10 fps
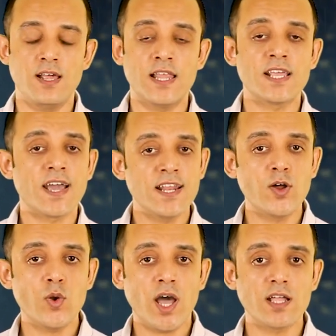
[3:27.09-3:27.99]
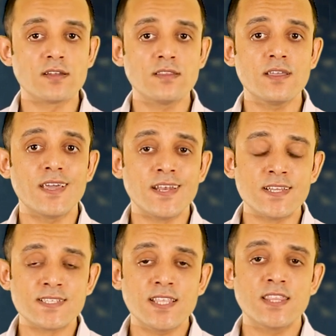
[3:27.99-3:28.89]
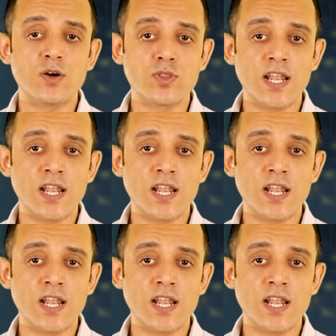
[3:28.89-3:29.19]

لكن خليني اقول لحضرتك ان 36%